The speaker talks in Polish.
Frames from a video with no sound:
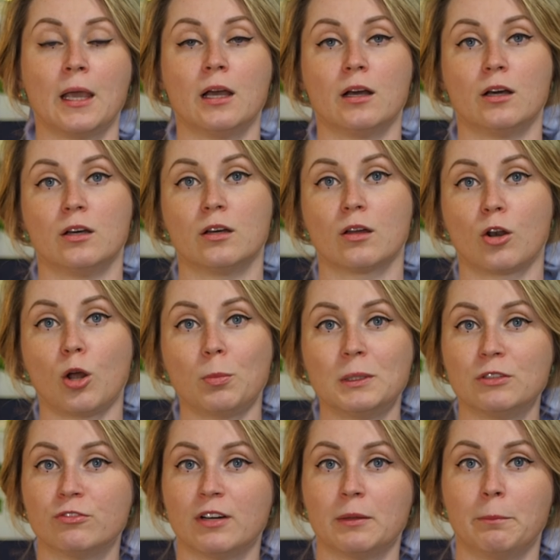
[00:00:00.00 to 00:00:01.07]
E,
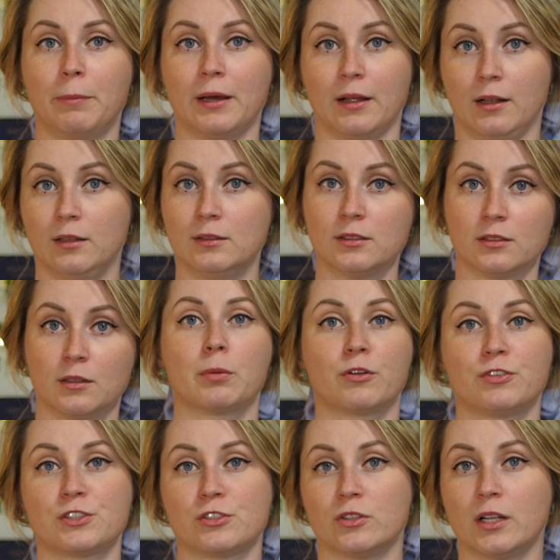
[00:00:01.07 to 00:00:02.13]
Robin Van Pelt,
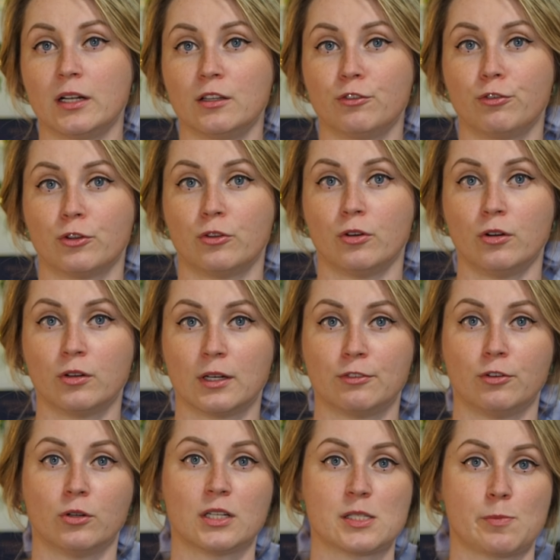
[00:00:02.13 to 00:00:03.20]
profesjonalny
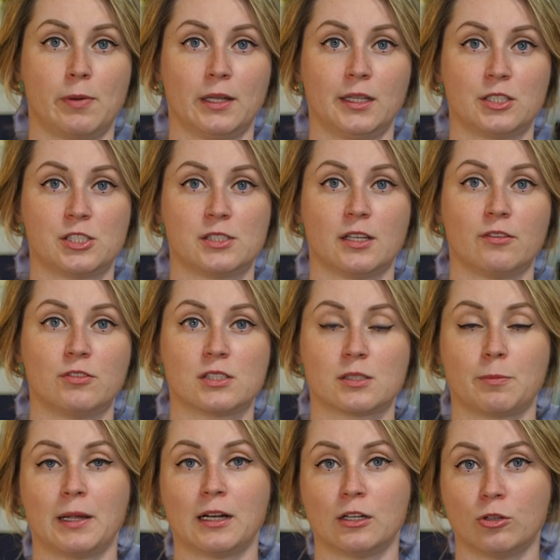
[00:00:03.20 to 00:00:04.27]
fotograf oraz badacz zjawisk
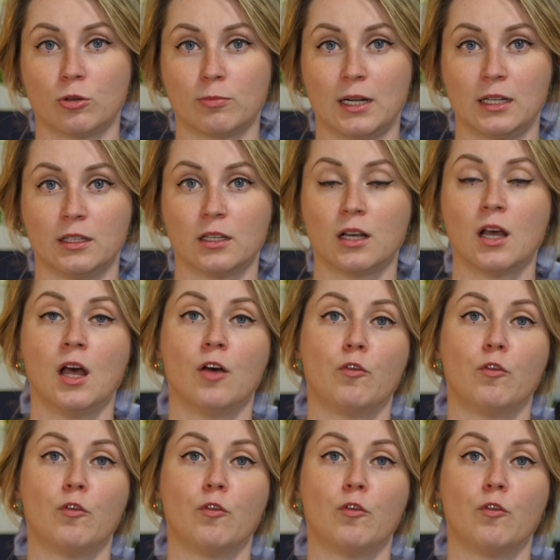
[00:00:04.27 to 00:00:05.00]
paranormalnych,